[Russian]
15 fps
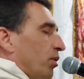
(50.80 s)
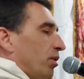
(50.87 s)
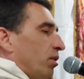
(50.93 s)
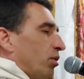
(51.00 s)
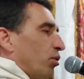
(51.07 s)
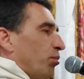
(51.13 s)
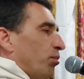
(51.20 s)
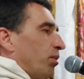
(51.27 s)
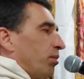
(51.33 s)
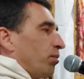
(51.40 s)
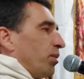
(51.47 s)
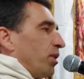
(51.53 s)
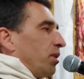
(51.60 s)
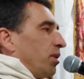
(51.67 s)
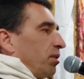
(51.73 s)
но
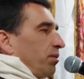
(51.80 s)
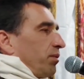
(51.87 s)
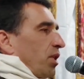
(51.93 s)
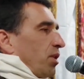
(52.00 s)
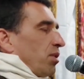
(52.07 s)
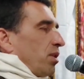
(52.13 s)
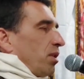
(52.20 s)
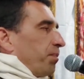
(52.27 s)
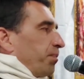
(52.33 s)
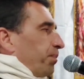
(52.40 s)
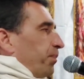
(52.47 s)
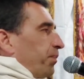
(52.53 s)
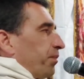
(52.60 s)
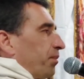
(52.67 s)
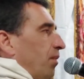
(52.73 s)
мы в конце.
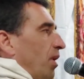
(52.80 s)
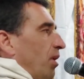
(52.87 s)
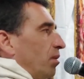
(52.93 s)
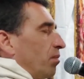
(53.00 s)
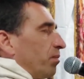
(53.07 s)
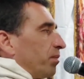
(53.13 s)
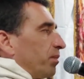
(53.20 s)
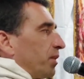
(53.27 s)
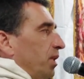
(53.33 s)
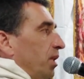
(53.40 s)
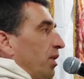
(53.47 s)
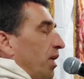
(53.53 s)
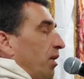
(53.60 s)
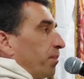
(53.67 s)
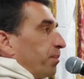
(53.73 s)

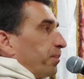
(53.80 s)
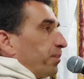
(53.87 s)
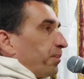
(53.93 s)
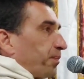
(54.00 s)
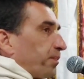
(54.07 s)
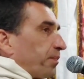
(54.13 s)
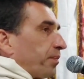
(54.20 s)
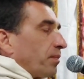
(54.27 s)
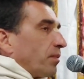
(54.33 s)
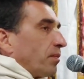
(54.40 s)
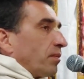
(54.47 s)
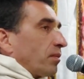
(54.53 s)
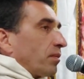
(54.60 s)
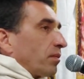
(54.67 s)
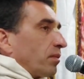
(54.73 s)
Итак,
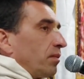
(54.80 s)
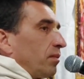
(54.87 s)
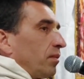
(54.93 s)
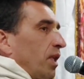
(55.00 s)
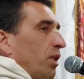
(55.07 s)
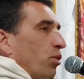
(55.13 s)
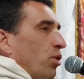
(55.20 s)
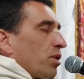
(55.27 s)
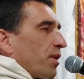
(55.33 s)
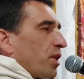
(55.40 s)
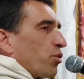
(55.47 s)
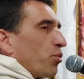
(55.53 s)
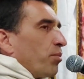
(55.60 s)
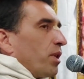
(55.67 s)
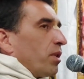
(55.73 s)
кто из вас
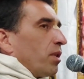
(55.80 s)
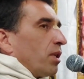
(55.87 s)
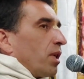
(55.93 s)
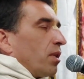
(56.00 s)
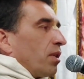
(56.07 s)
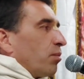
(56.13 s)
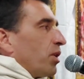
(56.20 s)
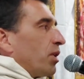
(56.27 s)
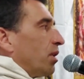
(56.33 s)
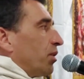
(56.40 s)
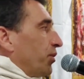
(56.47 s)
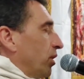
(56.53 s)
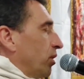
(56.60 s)
умеет играть на мриданке?